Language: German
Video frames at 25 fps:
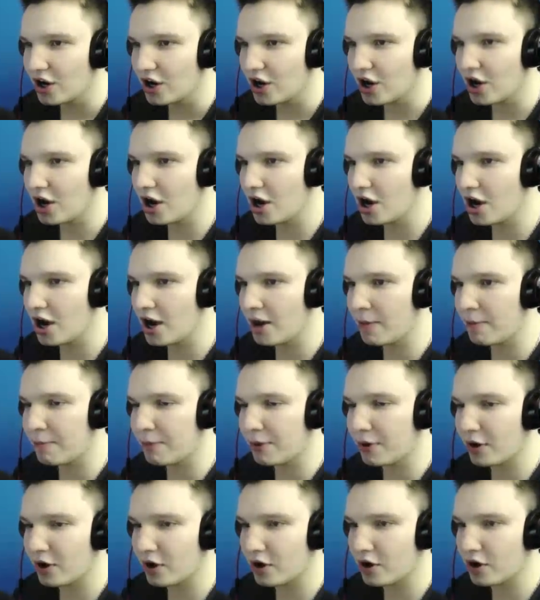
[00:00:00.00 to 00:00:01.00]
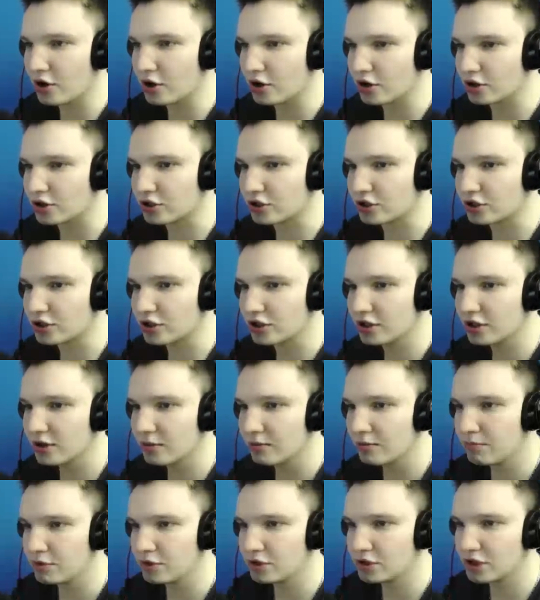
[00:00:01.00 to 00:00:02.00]
Episch.
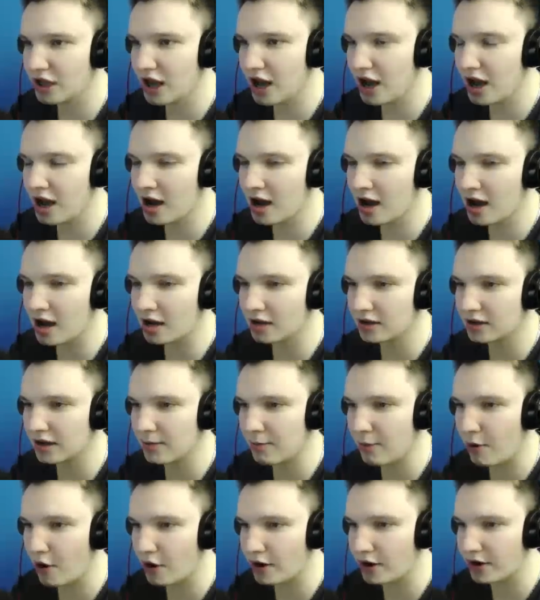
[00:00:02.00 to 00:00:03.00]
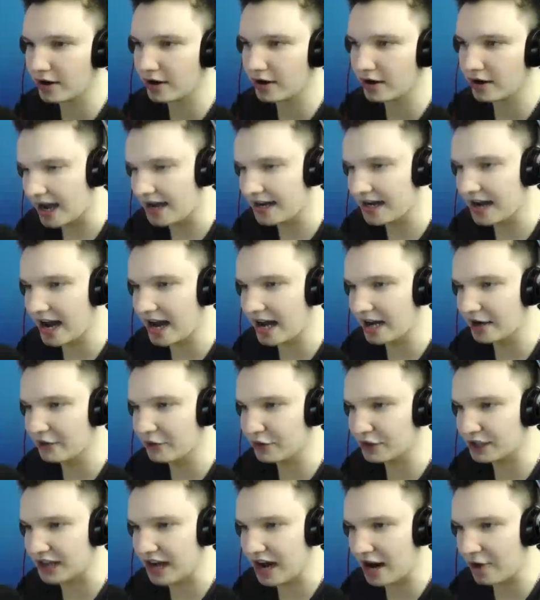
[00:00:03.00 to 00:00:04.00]
Bestand, Gebäude. Keine Ahnung,
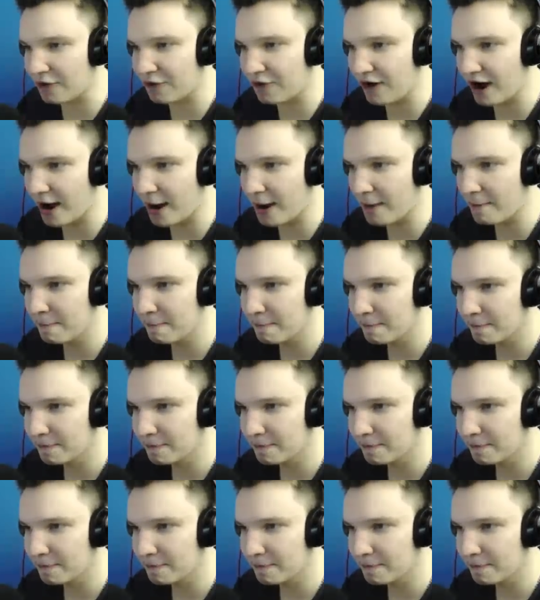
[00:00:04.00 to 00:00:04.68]
wo ich lang fahre.